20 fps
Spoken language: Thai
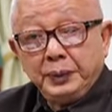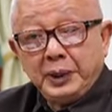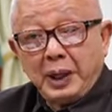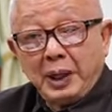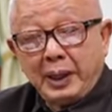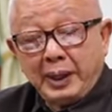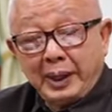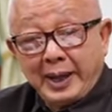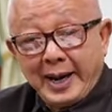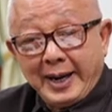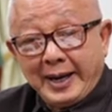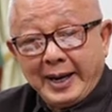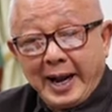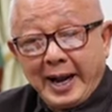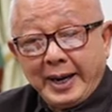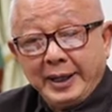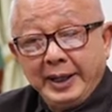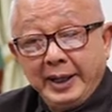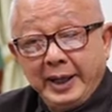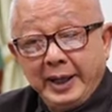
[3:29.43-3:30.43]
ถ้ากับราย
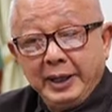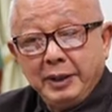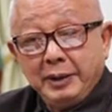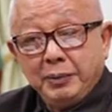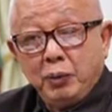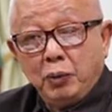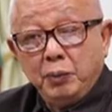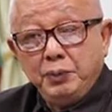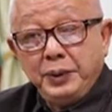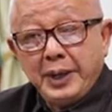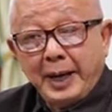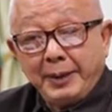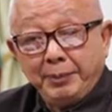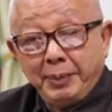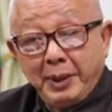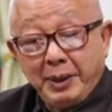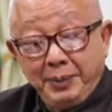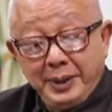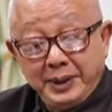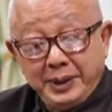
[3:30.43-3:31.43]
การนี้ผมจัด
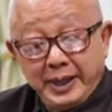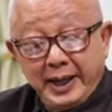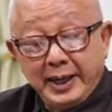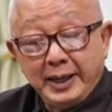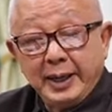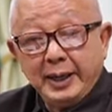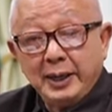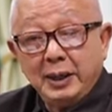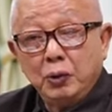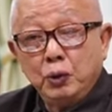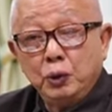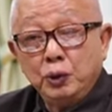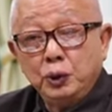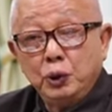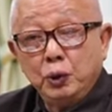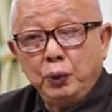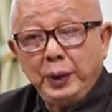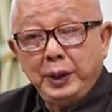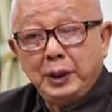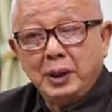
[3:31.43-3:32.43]
เป็นพิเศษให้กับคุณ
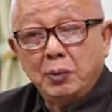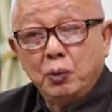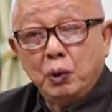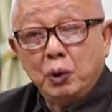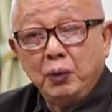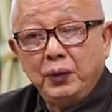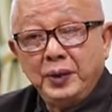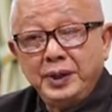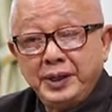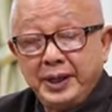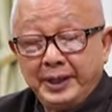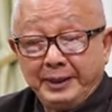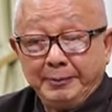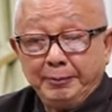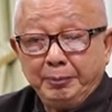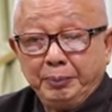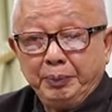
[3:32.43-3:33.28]
ชูวิทย์กมลวิสิต